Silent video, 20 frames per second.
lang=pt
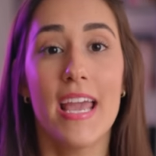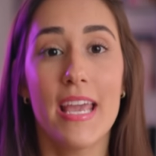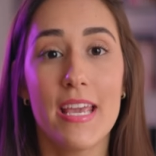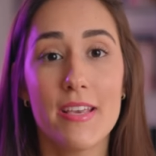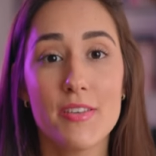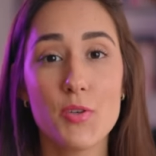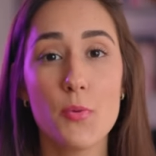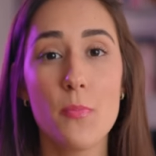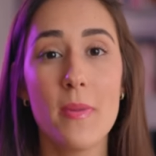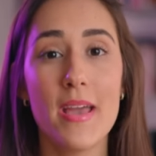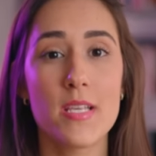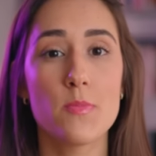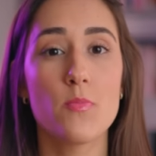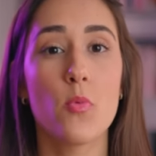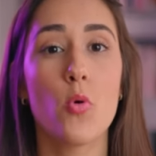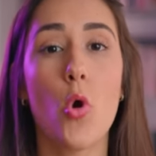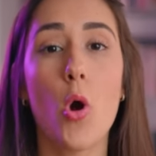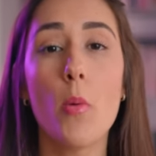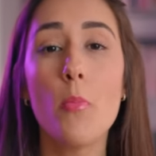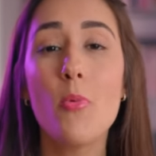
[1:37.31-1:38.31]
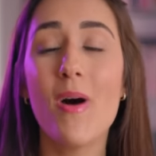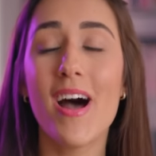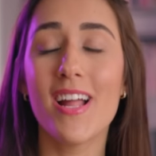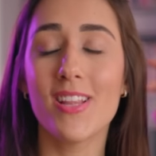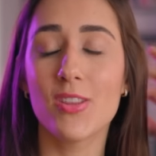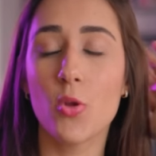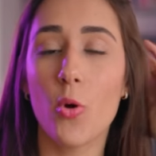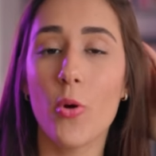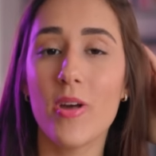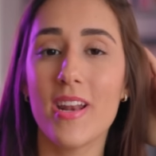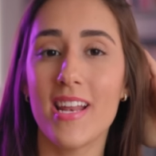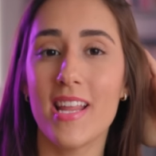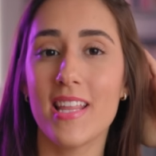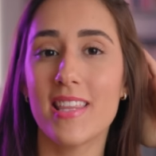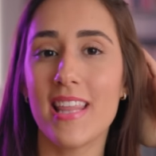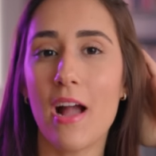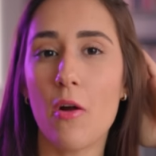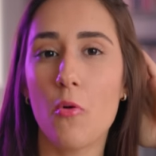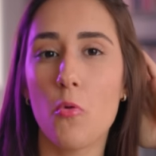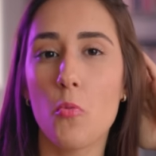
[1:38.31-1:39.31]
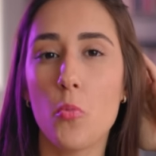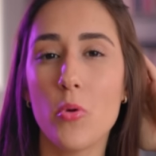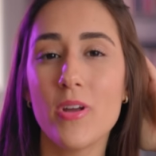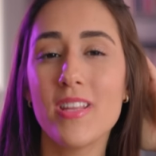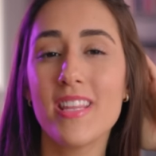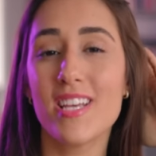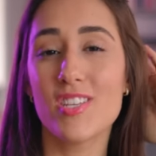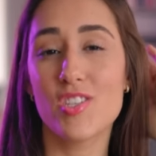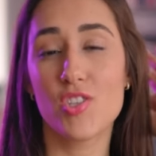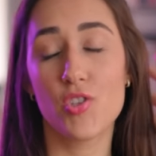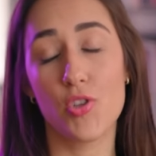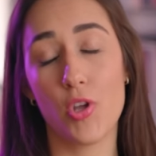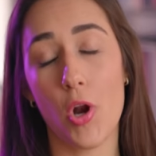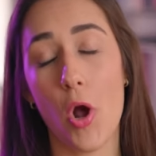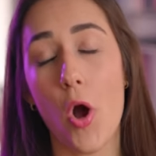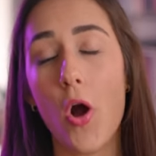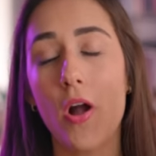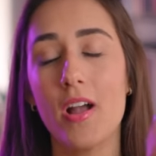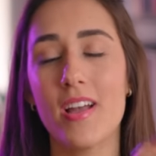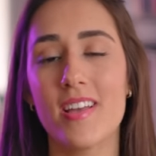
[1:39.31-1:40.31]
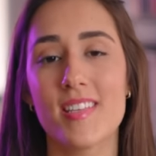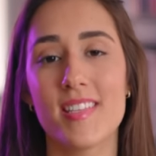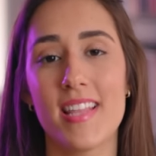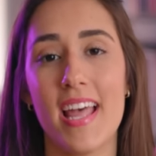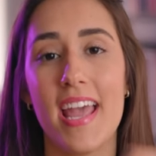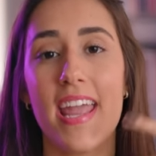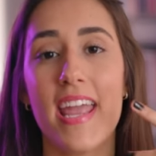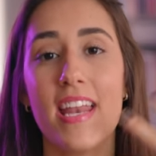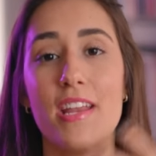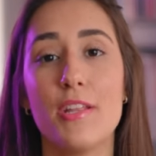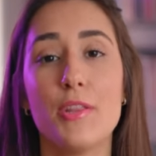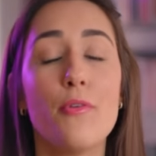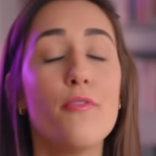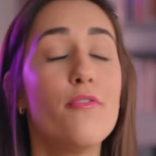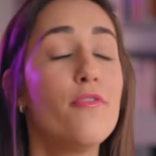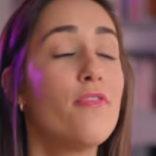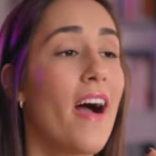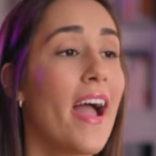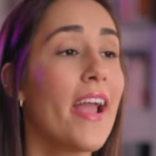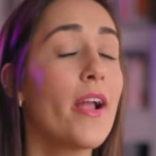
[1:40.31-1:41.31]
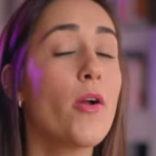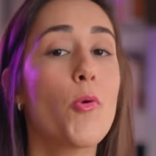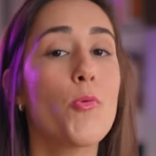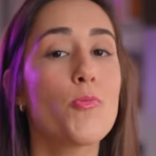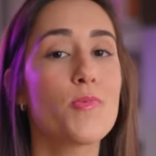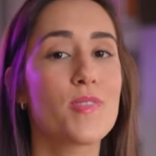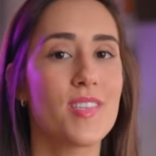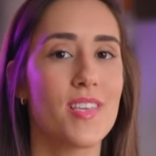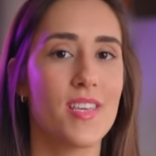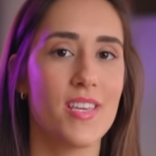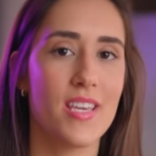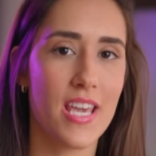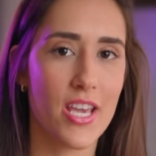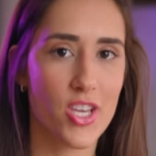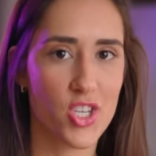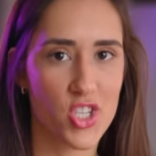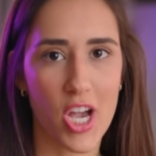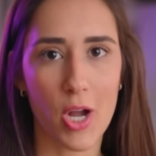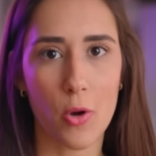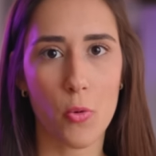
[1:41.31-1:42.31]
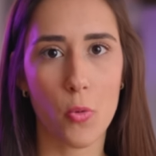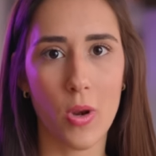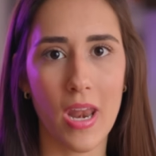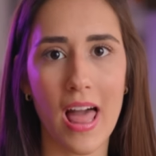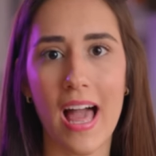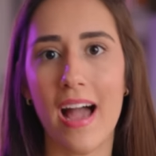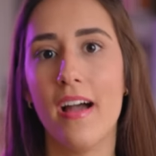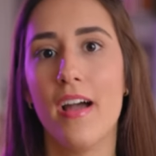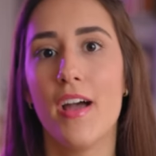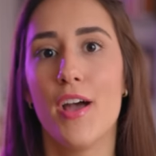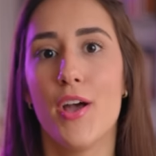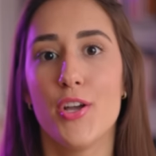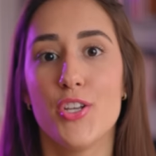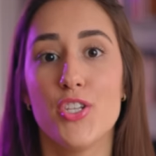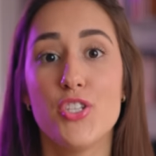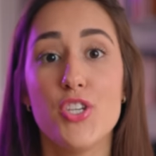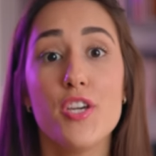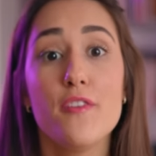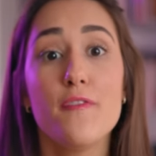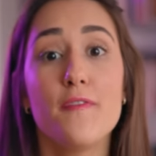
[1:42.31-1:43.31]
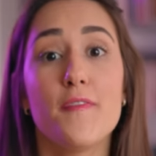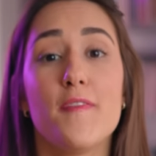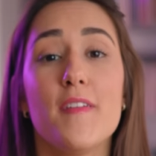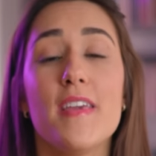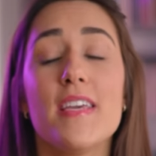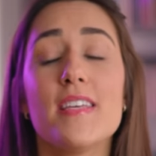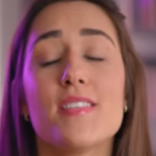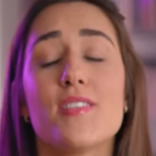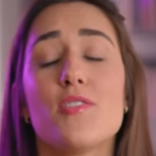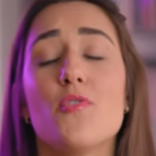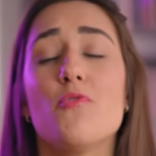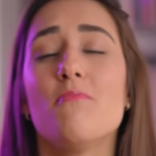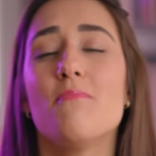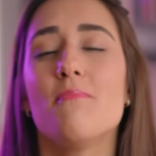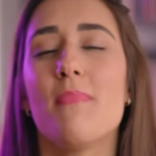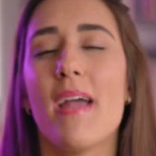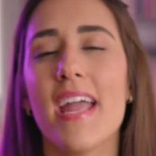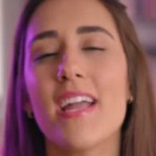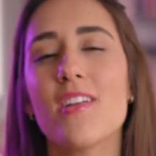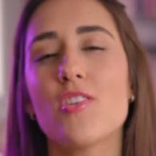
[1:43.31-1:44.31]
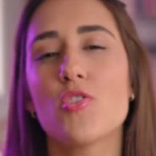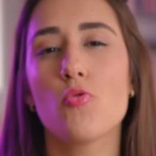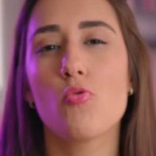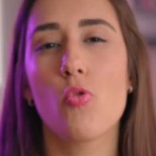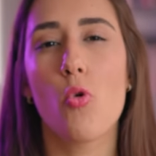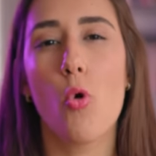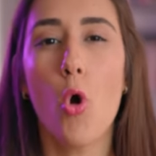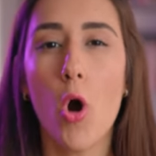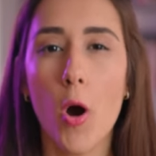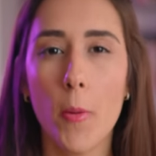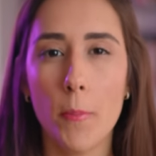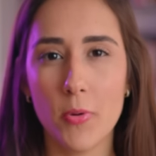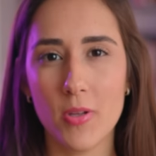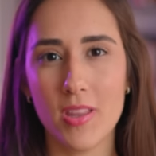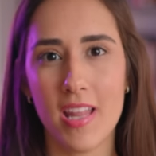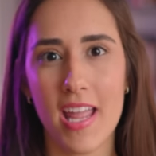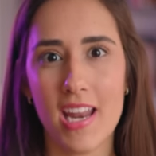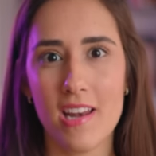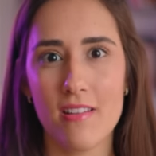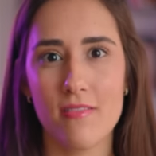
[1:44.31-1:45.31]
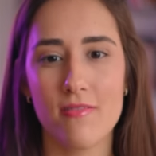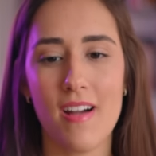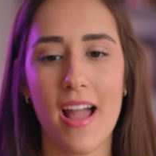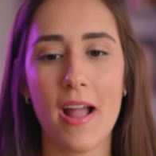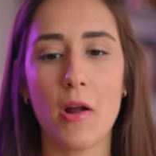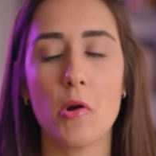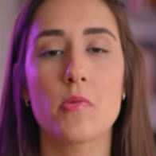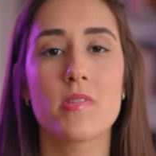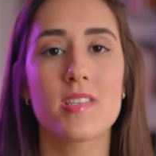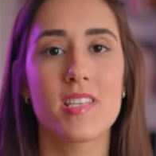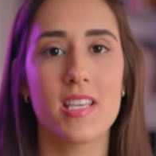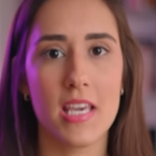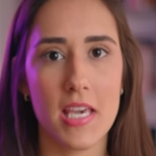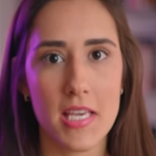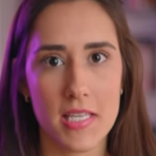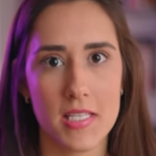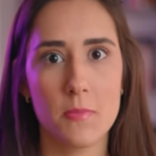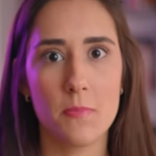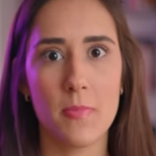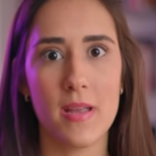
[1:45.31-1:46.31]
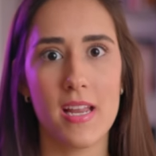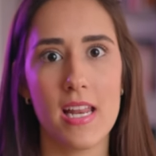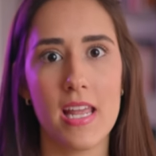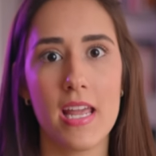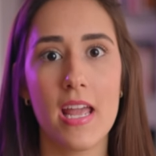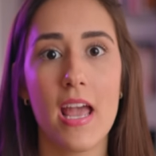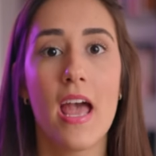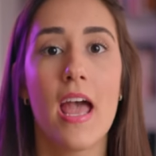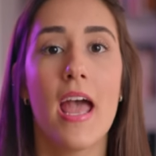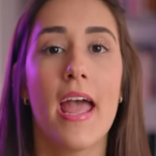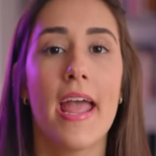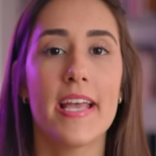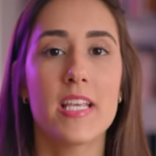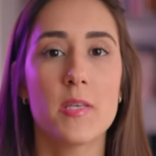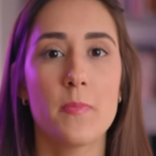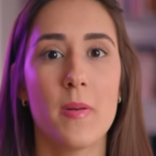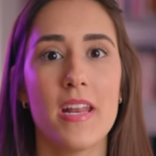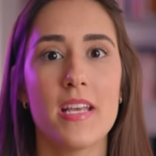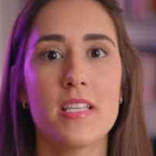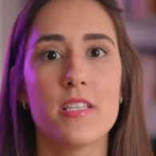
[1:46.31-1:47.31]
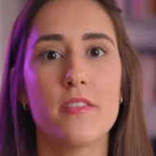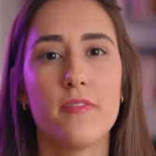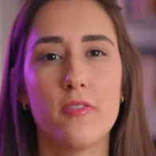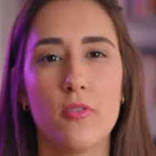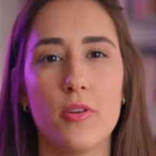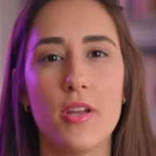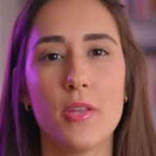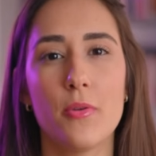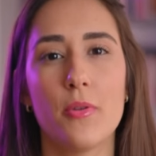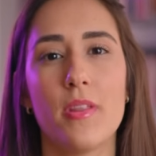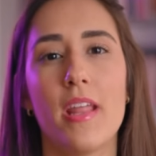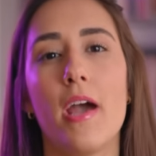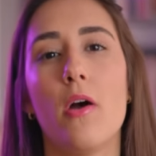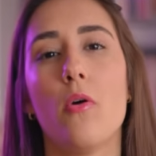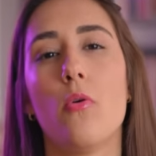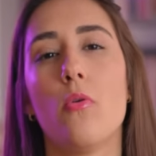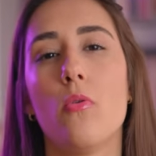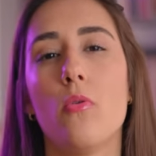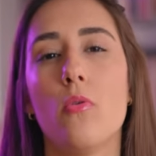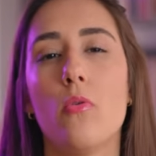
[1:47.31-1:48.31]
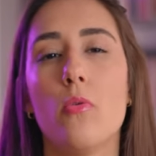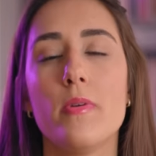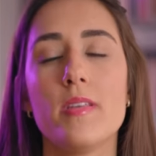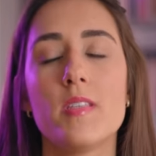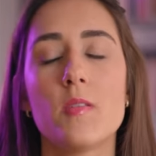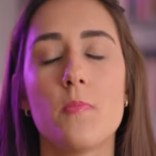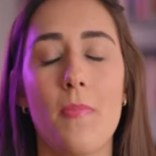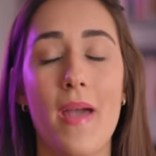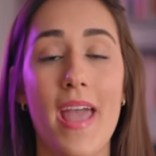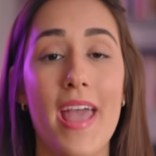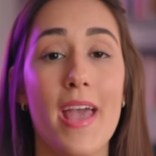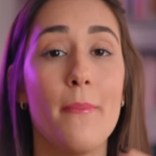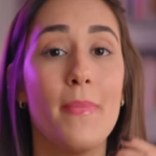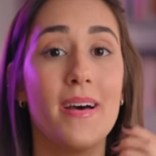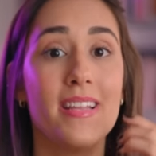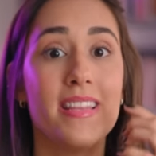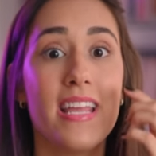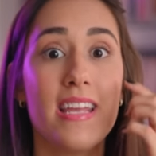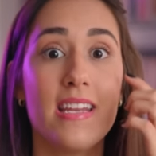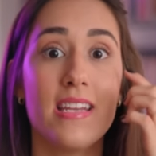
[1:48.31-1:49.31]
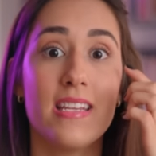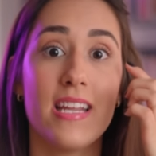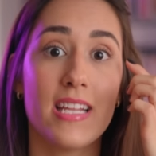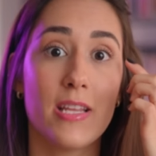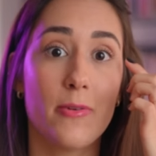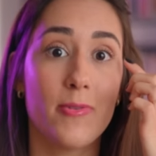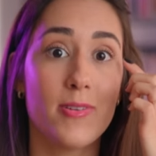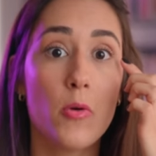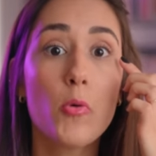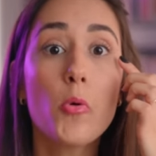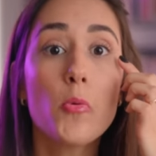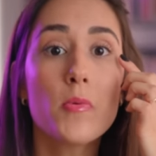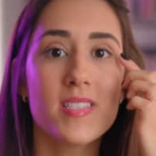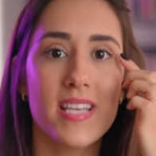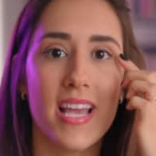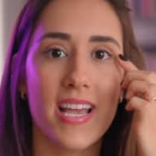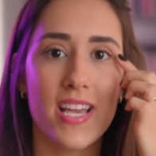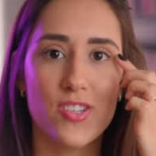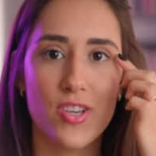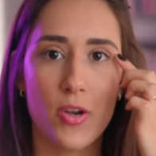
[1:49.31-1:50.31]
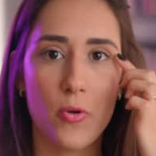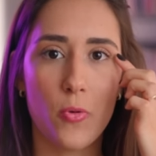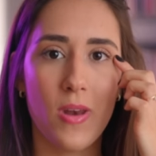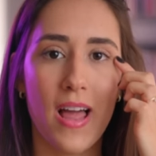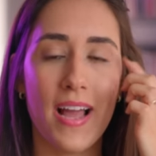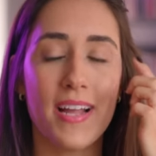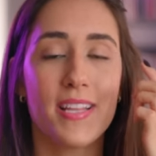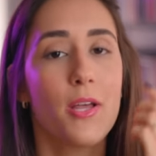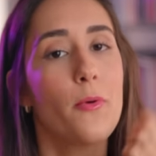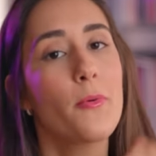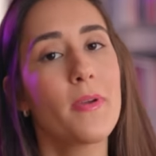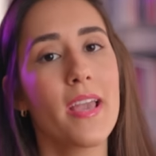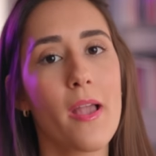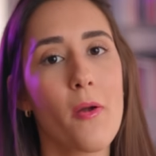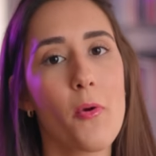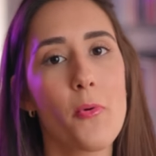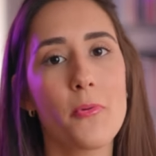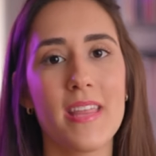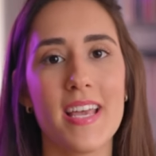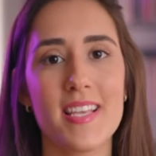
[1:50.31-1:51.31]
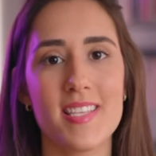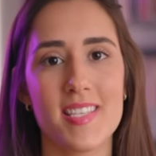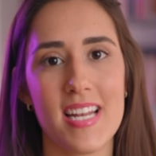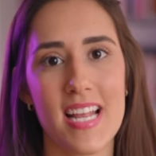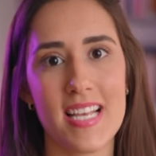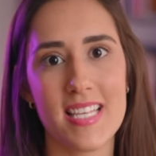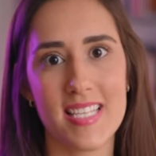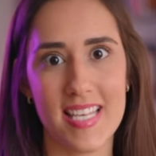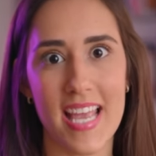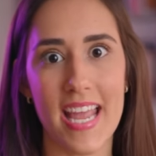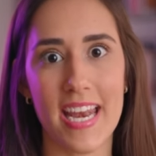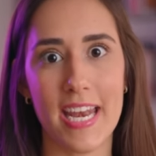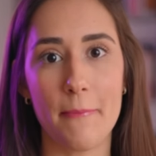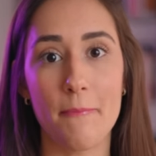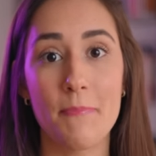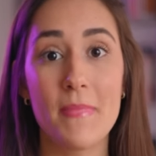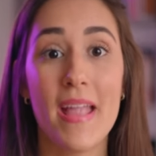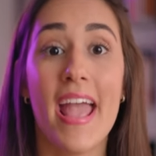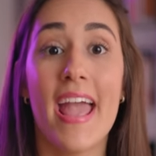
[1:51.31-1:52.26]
Isso mesmo, como o ator ele tá com muitas drogas, né? Ele não vai conseguir ejacular. Dificilmente o corpo dele vai conseguir expelir, expelir esse fluido, né? O, o esperma dele, né? Então ele não consegue ejacular. Então o que, que acontece na cena?